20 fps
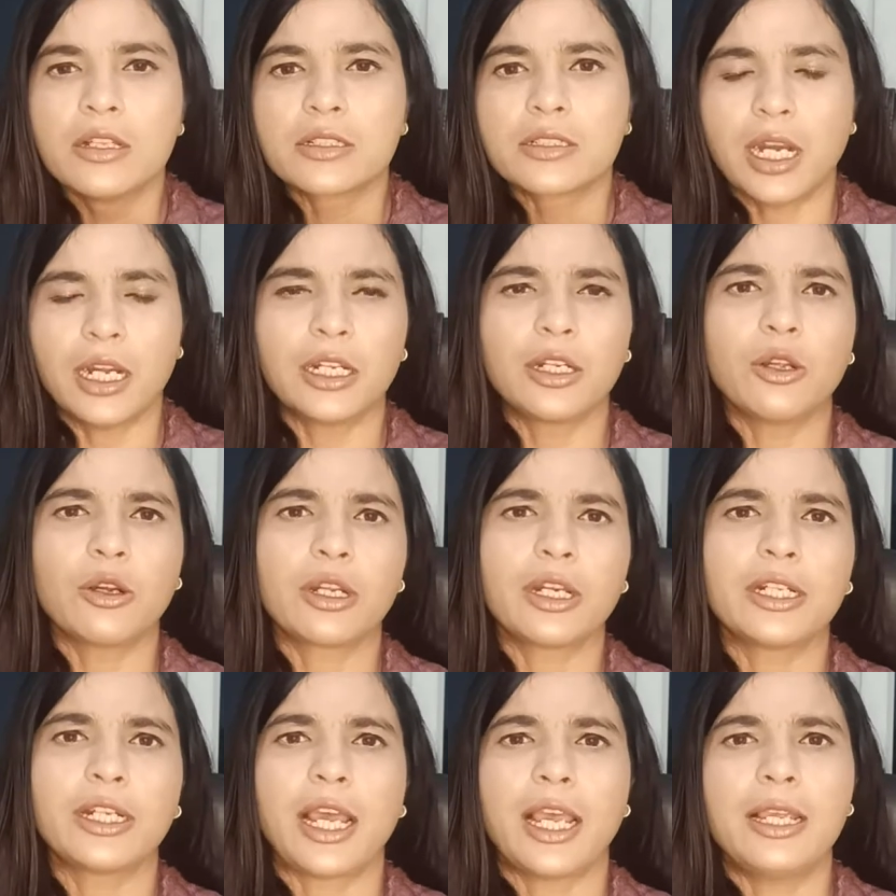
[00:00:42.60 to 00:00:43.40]
ठंडों
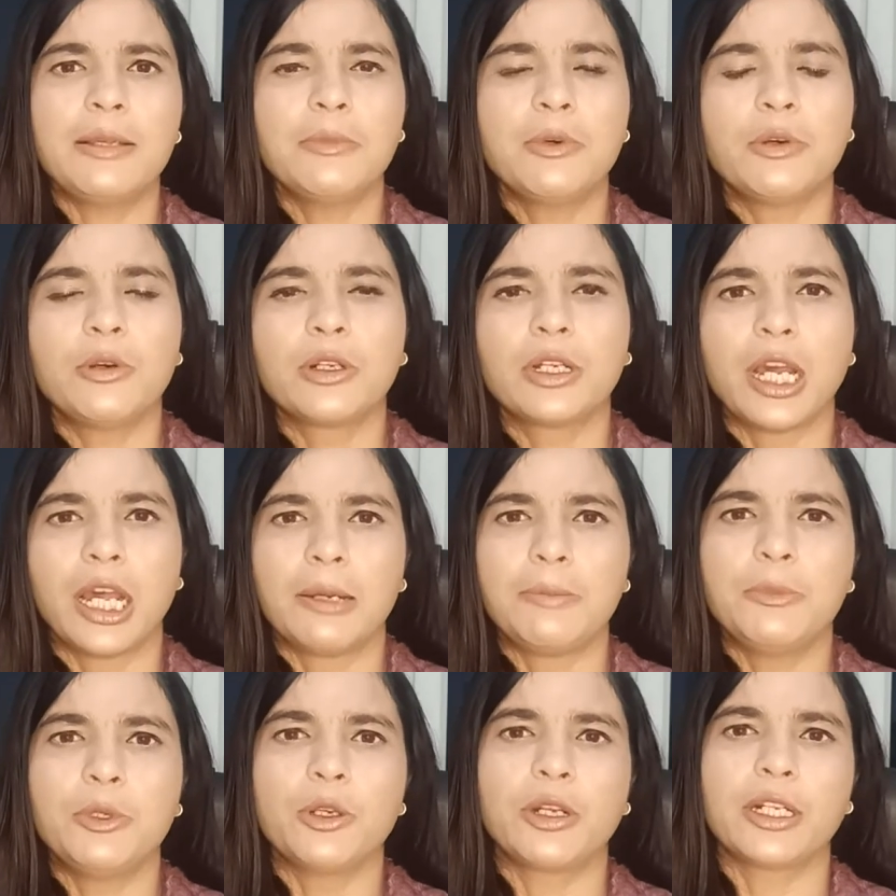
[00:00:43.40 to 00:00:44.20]
के टाइम हो
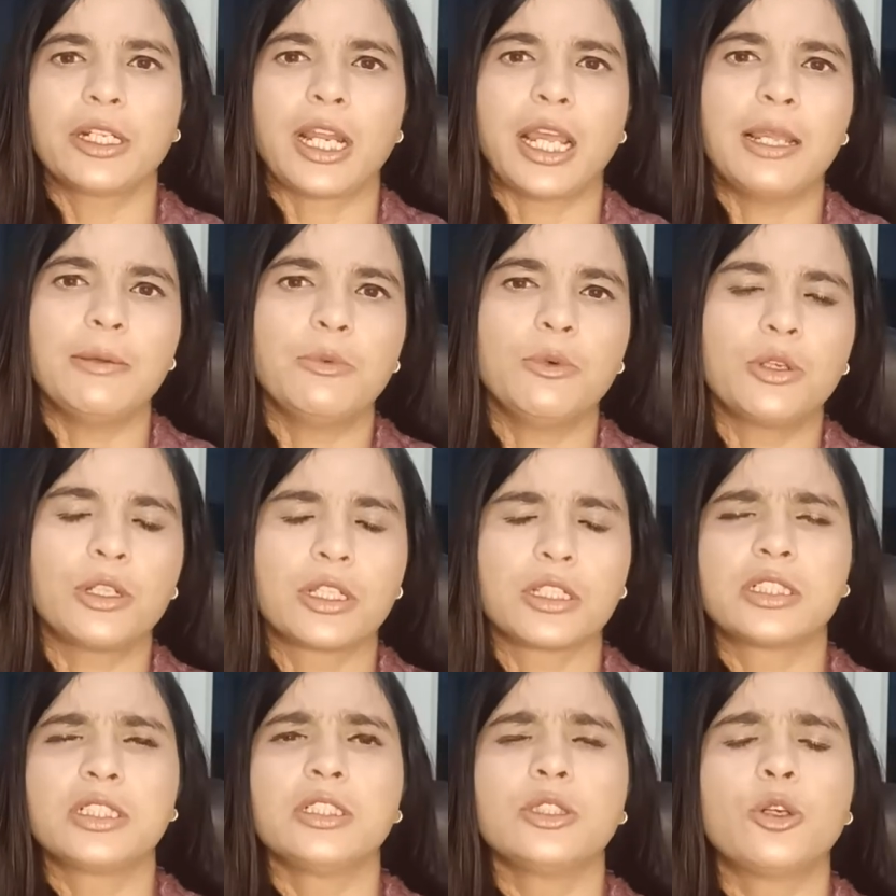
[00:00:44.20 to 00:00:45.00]
गर्मियों का टाइम हो
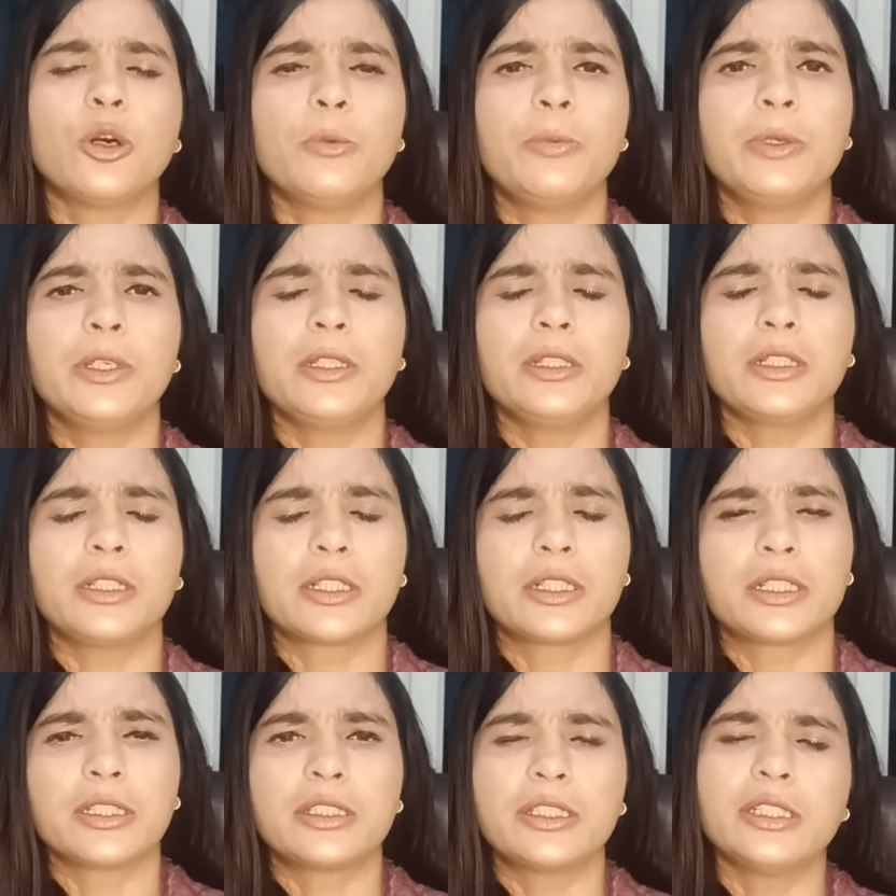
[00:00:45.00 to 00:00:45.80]
किसी को भी
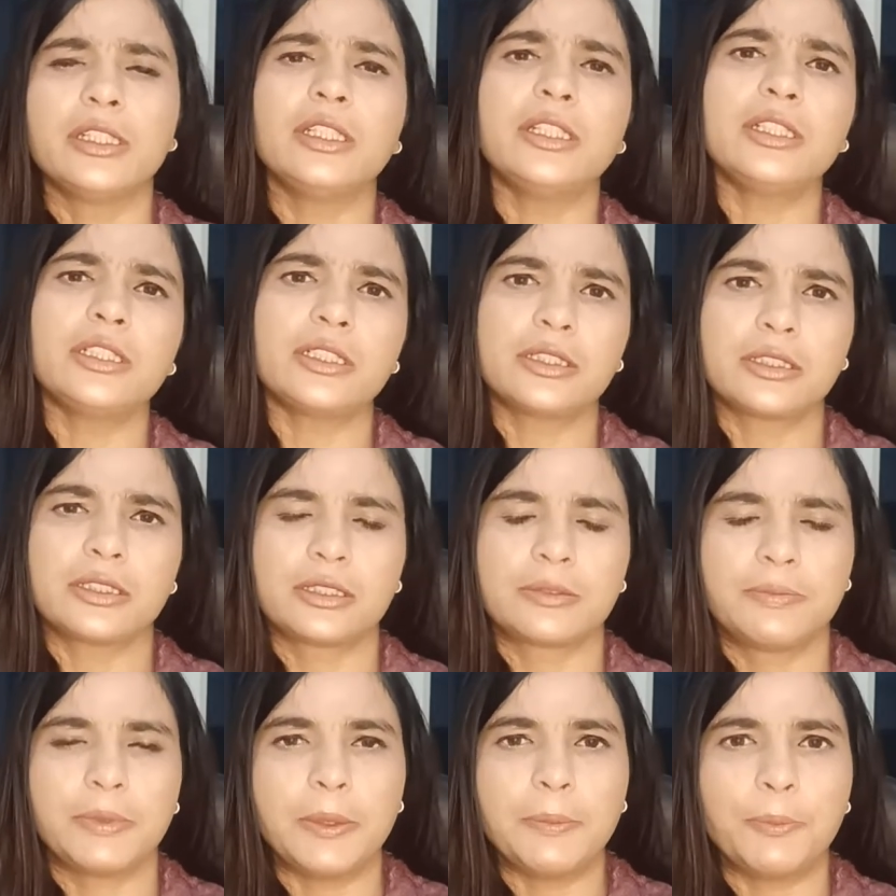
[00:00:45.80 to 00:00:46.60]
कितनी
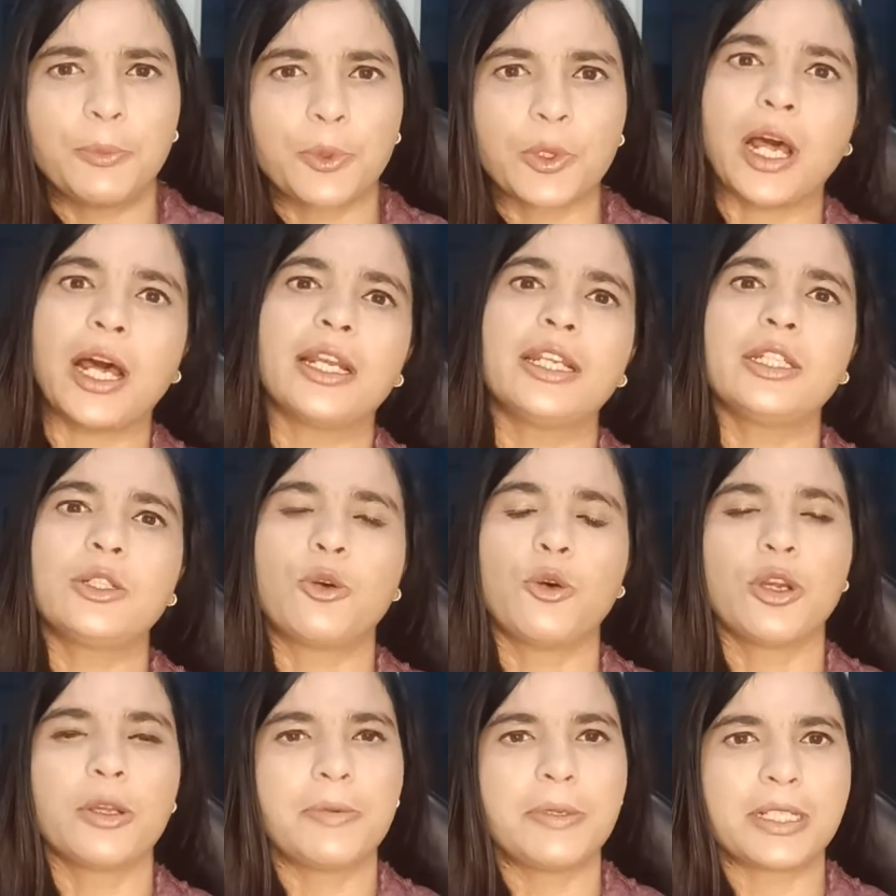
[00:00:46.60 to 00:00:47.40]
भी पुरानी
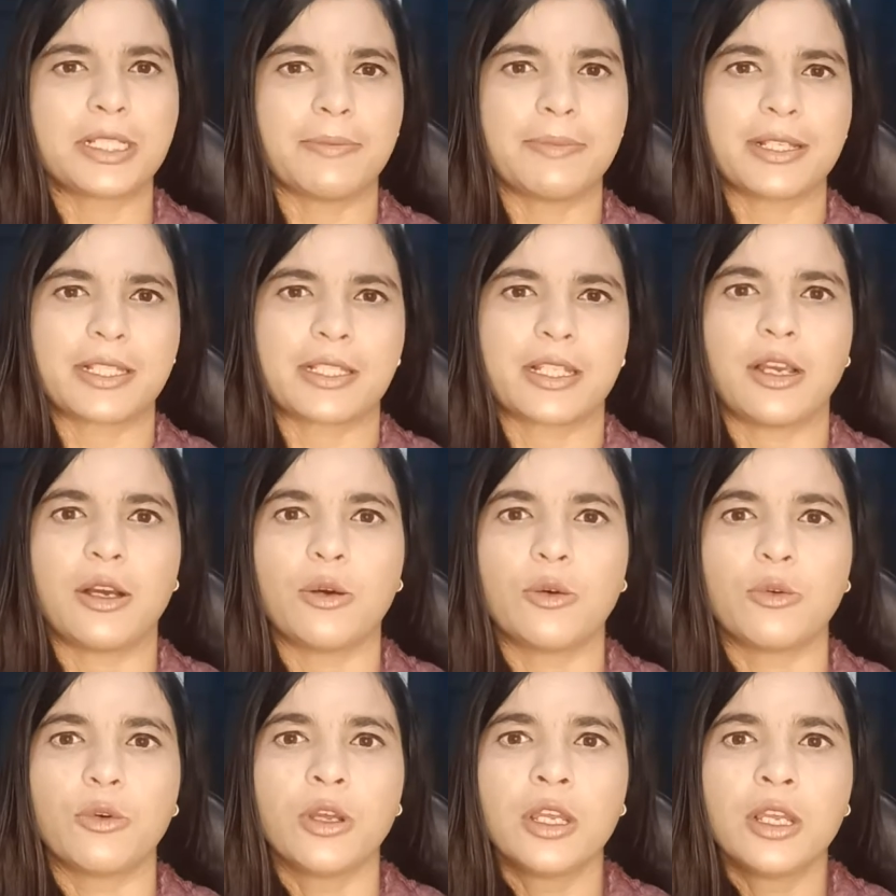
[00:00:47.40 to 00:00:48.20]
कोई भी समस्या
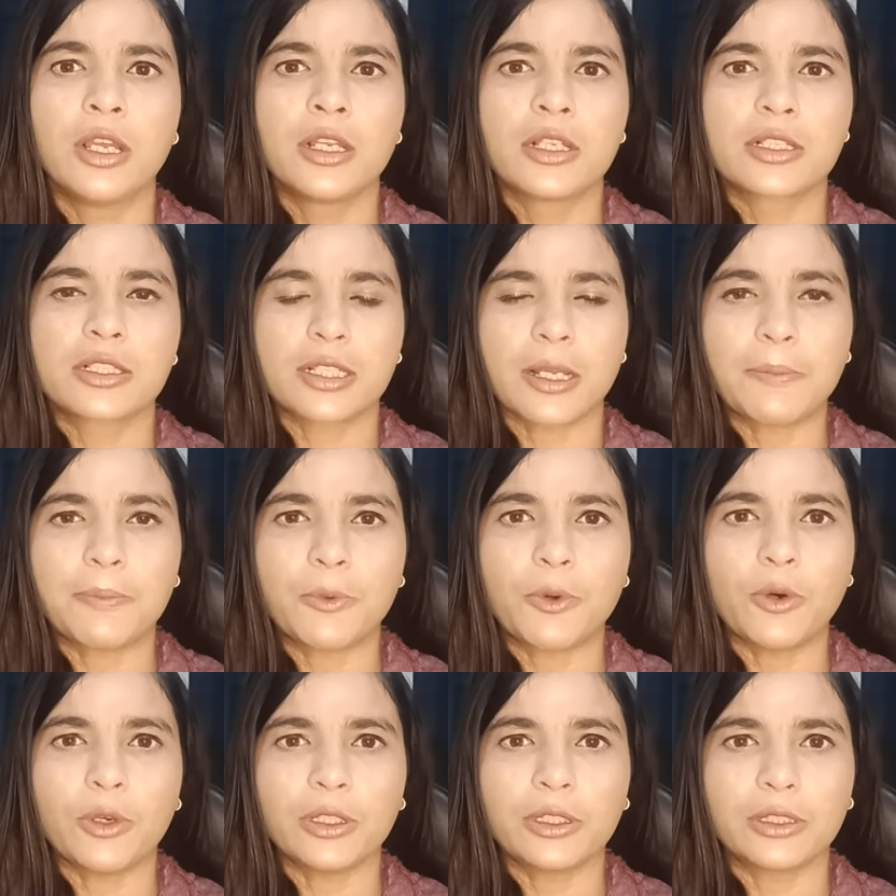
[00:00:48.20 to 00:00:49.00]
हो
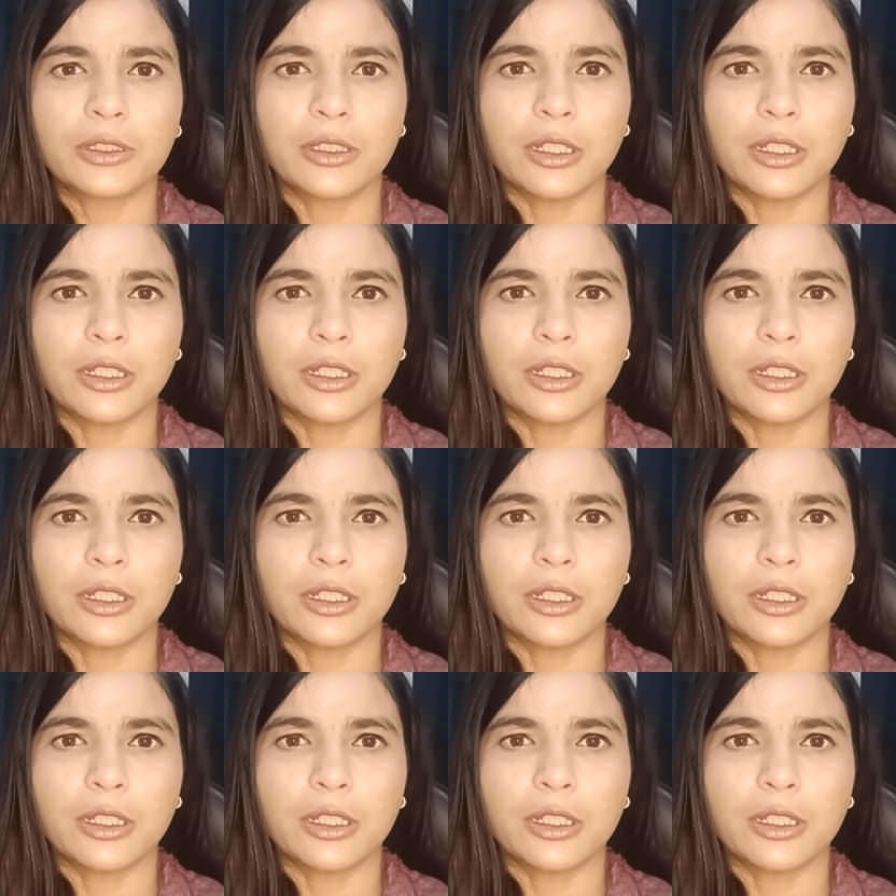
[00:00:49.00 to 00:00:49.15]
सबको